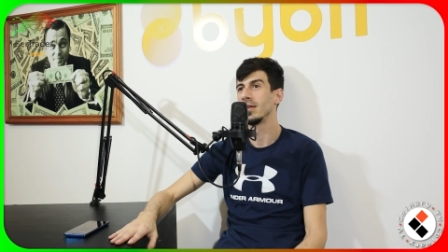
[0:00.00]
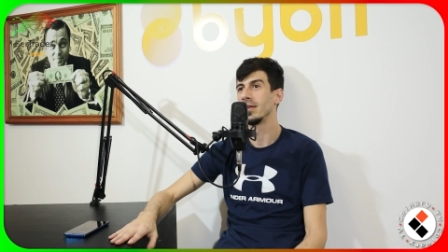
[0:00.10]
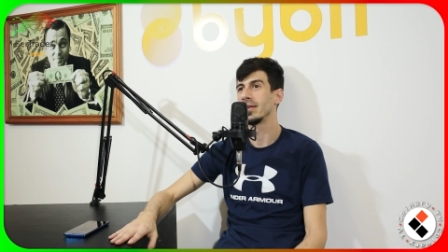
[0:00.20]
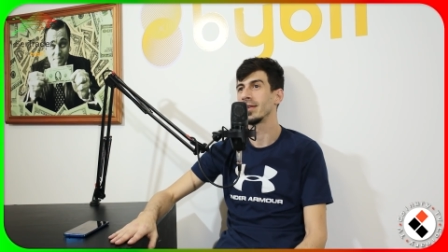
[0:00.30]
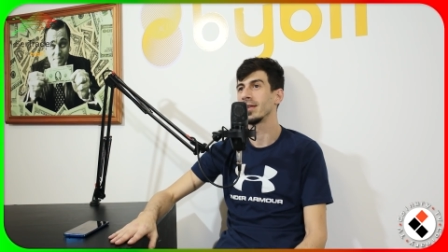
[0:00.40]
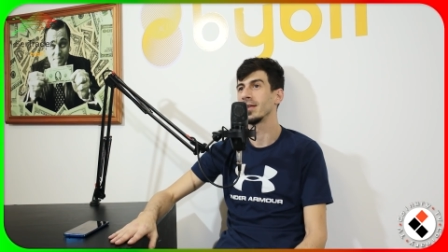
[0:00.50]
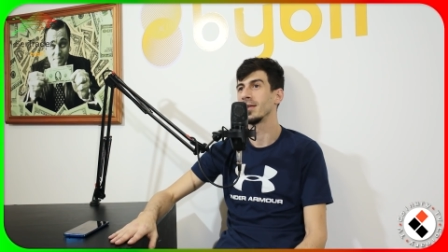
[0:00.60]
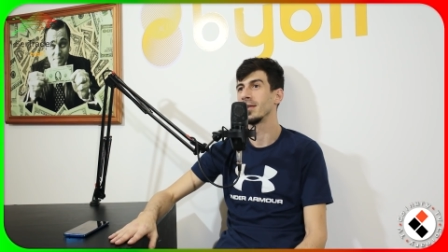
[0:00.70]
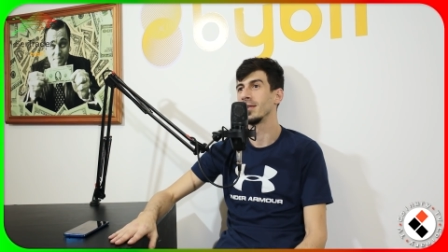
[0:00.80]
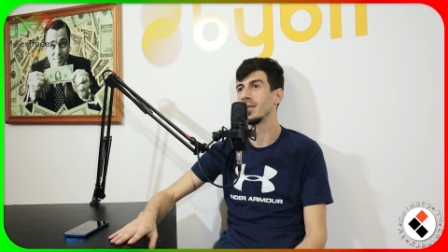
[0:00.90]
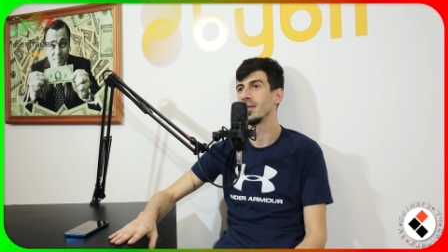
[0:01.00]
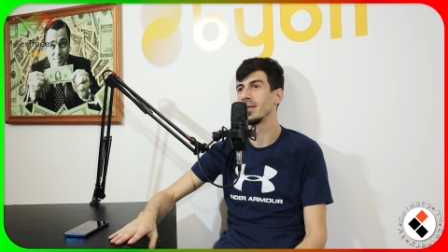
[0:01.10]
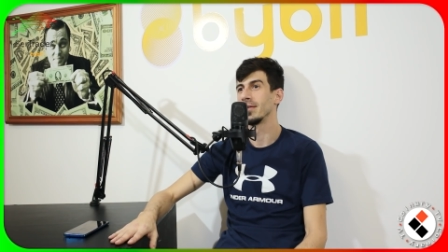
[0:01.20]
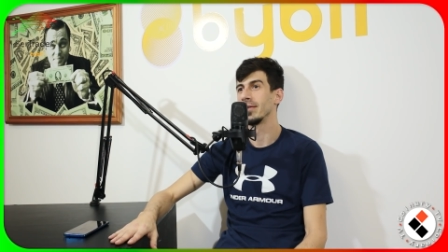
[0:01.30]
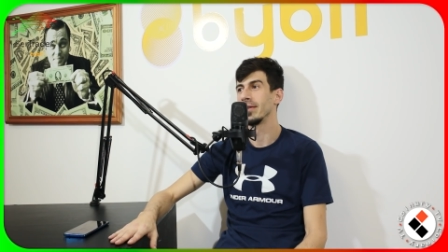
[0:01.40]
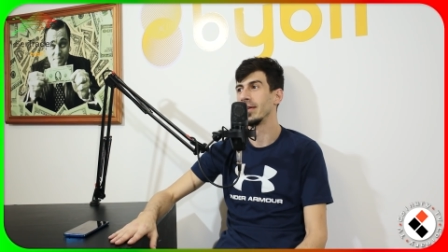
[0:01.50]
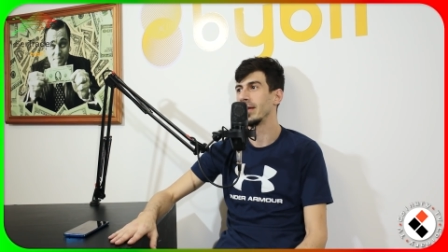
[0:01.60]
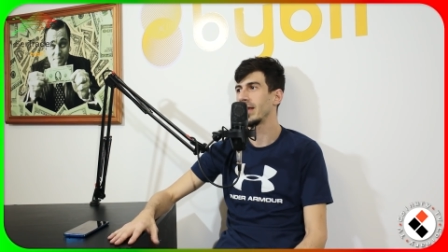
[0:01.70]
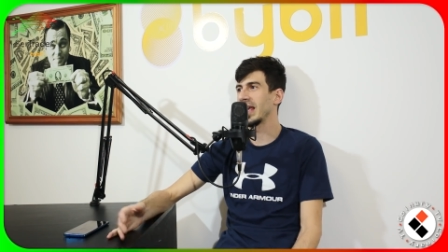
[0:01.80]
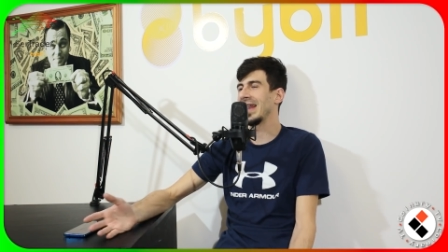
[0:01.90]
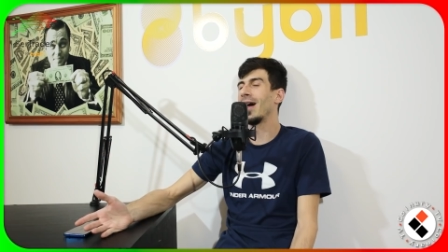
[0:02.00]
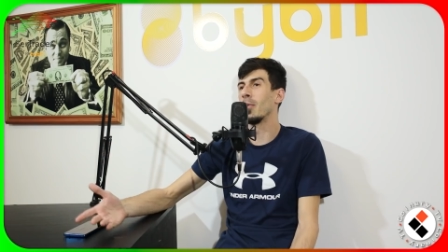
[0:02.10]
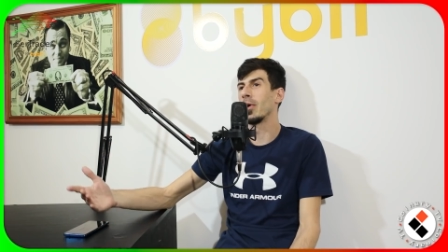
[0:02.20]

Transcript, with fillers: Quería saber eso nomás. Y claro,